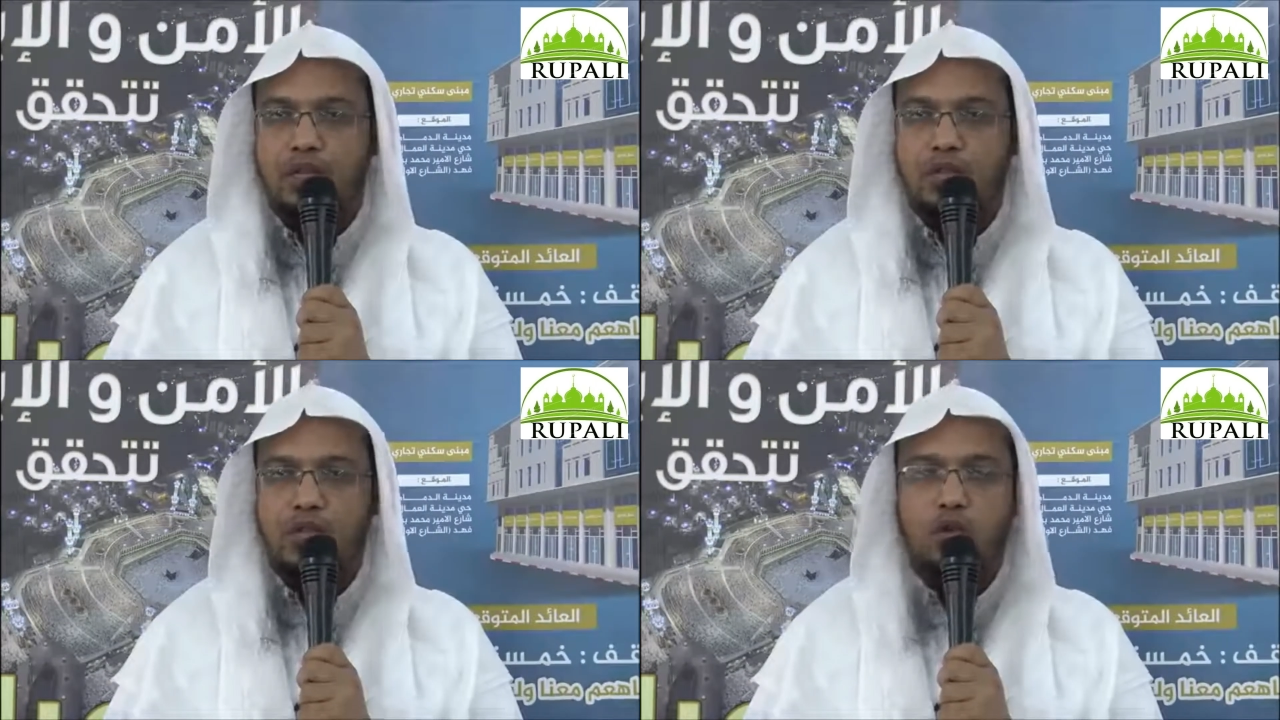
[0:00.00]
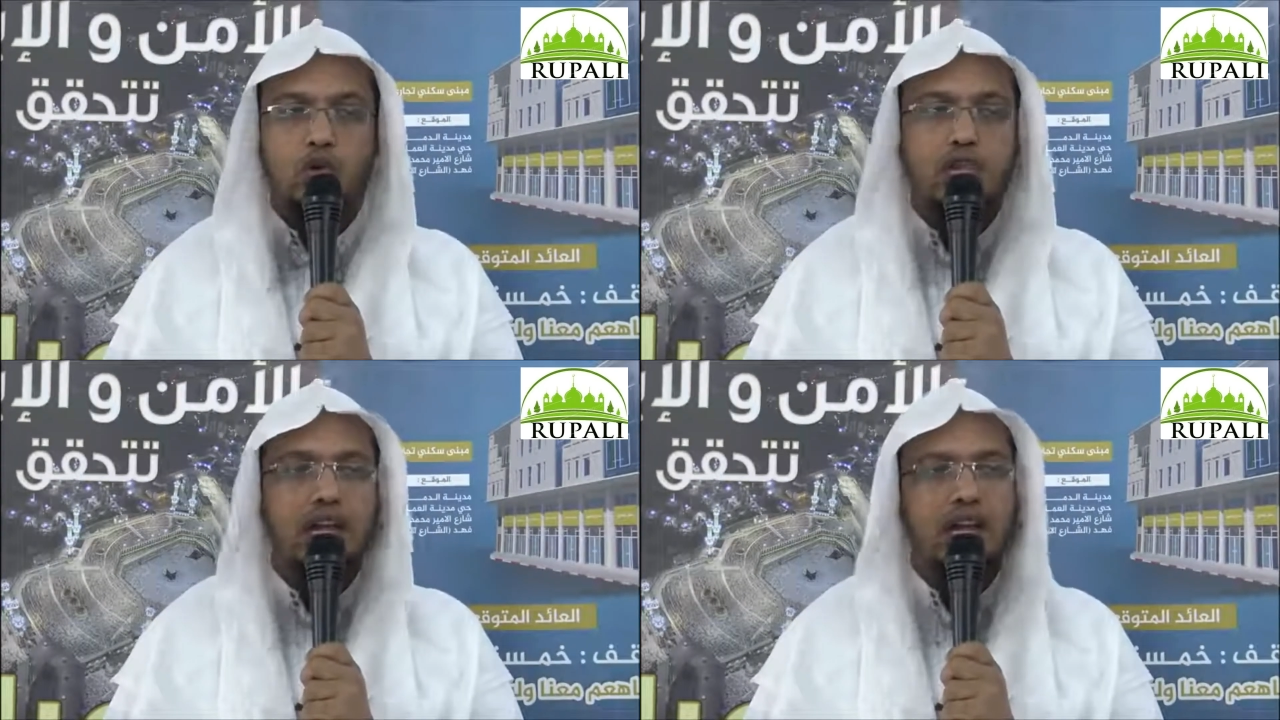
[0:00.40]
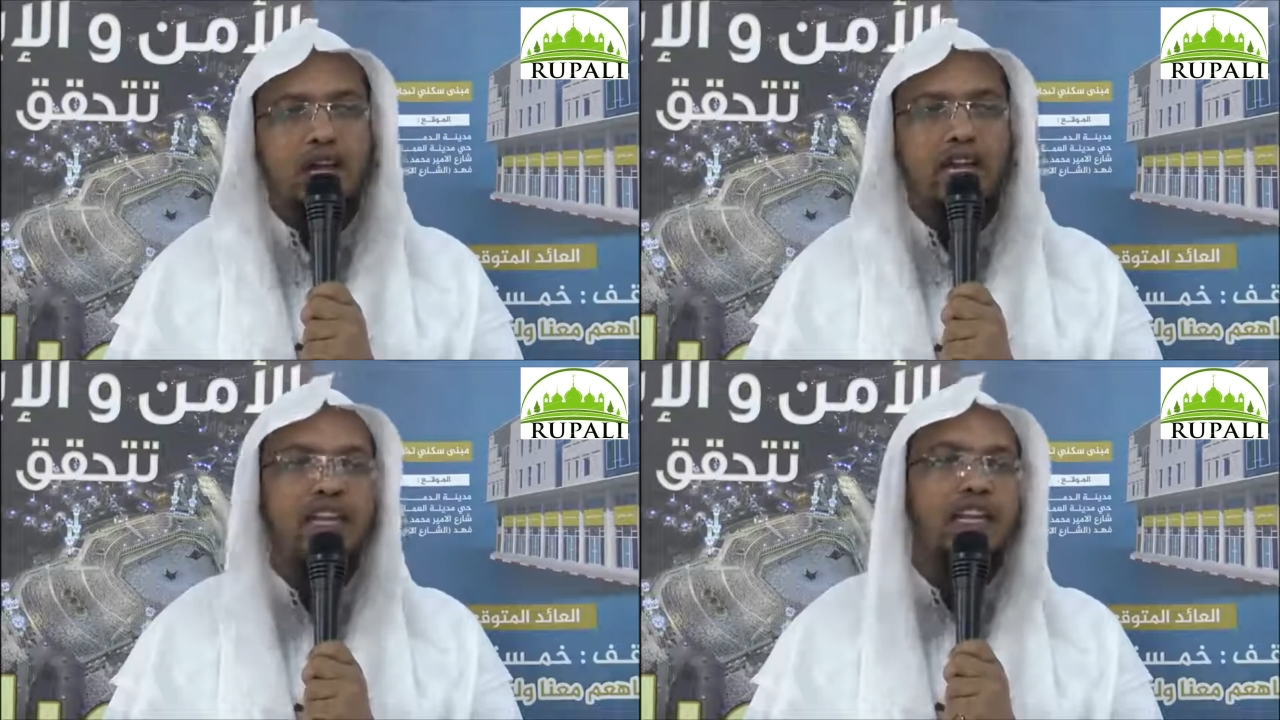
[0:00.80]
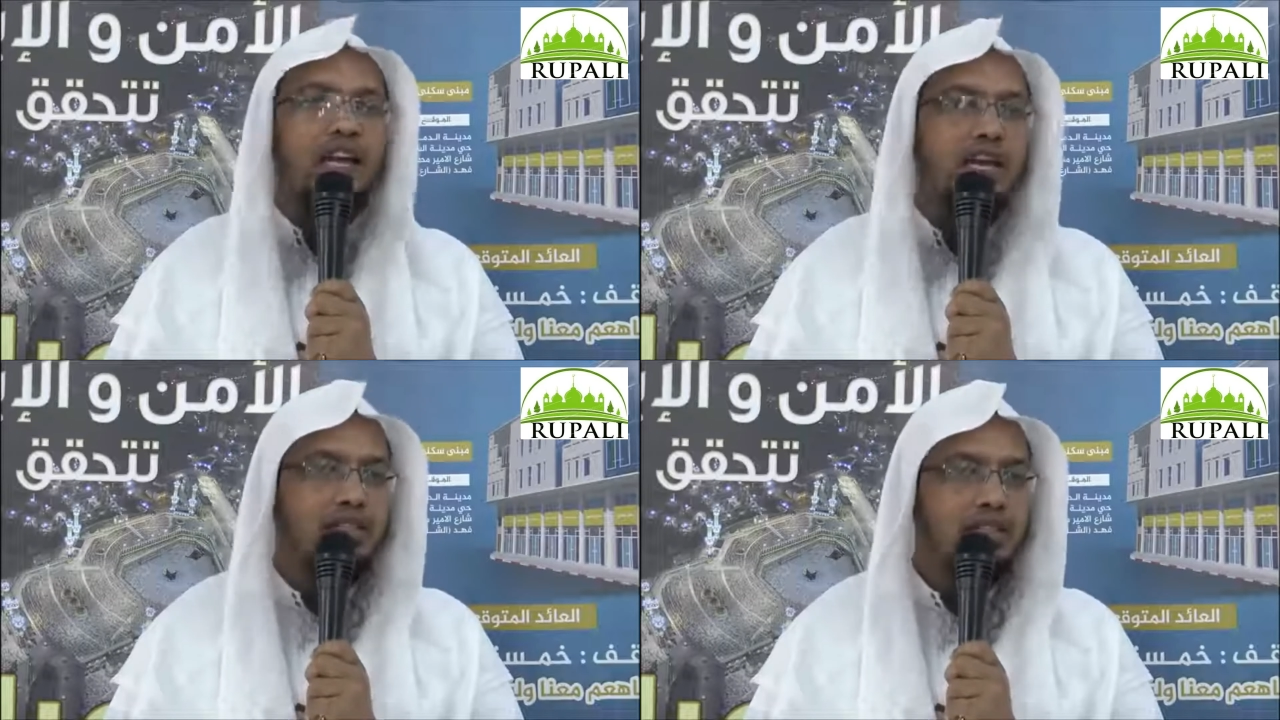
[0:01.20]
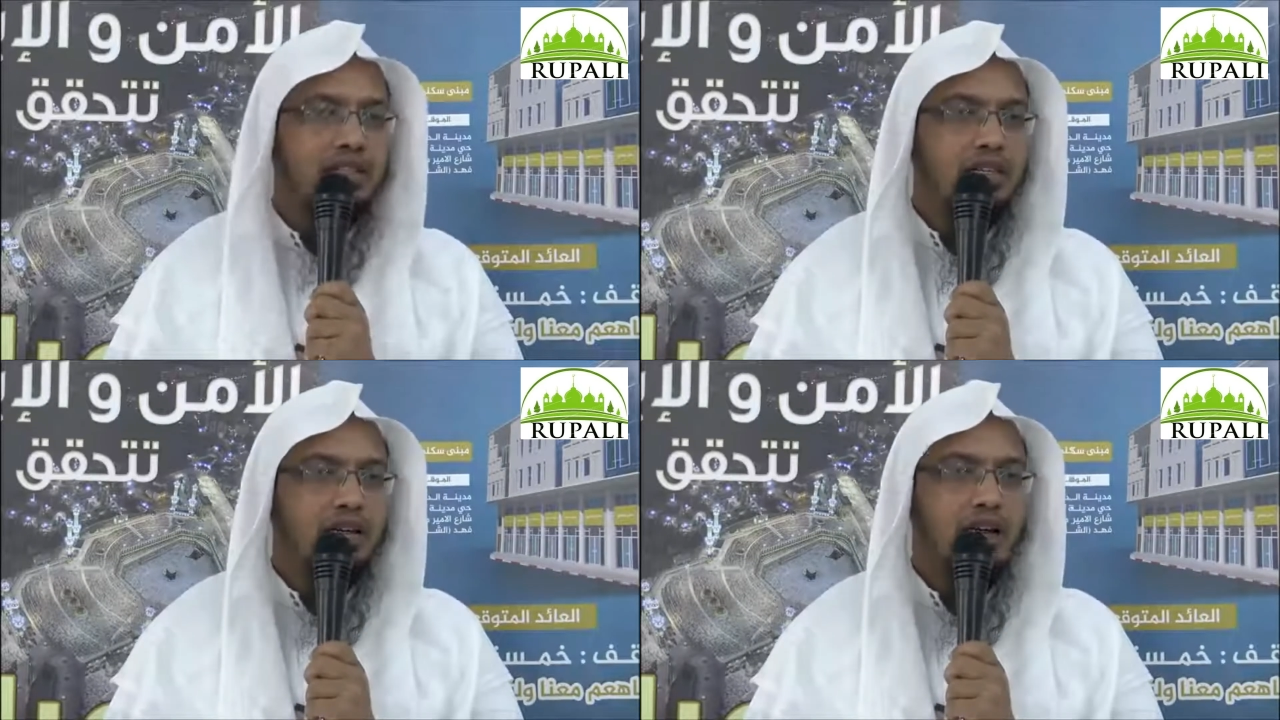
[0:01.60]
রোজা রেখে ভেঙে ফেলার
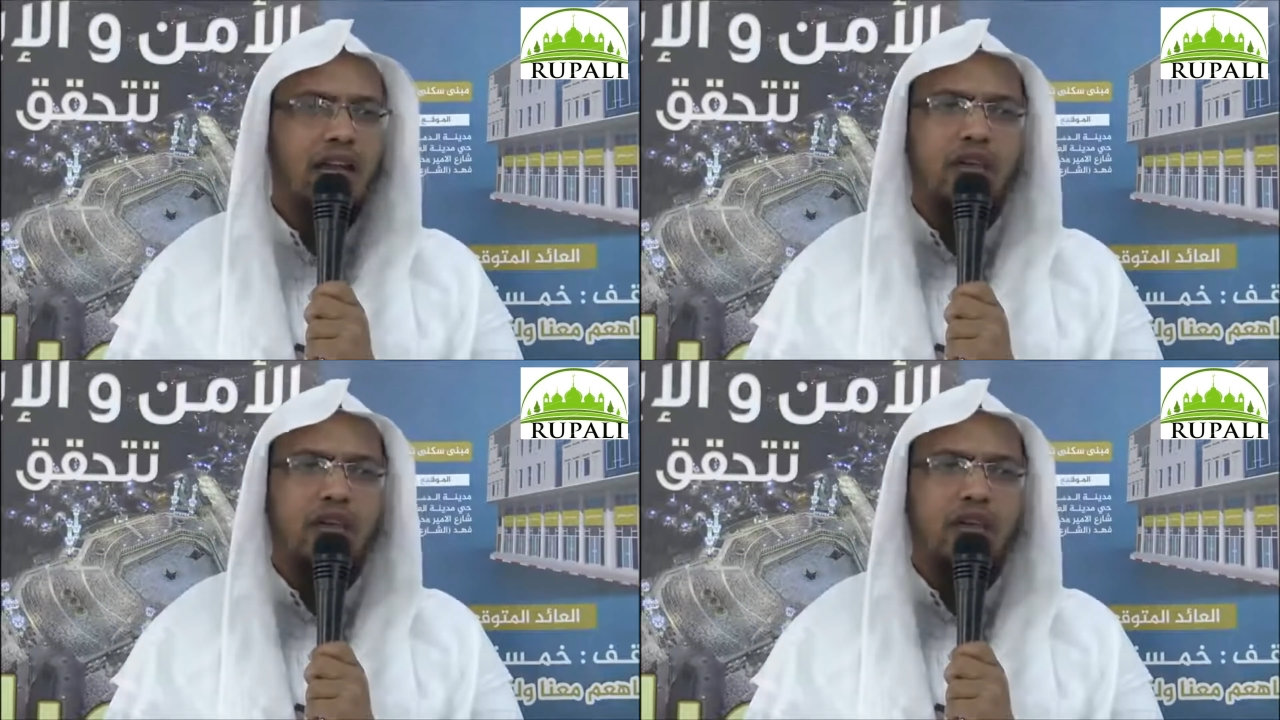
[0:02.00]
শাস্তি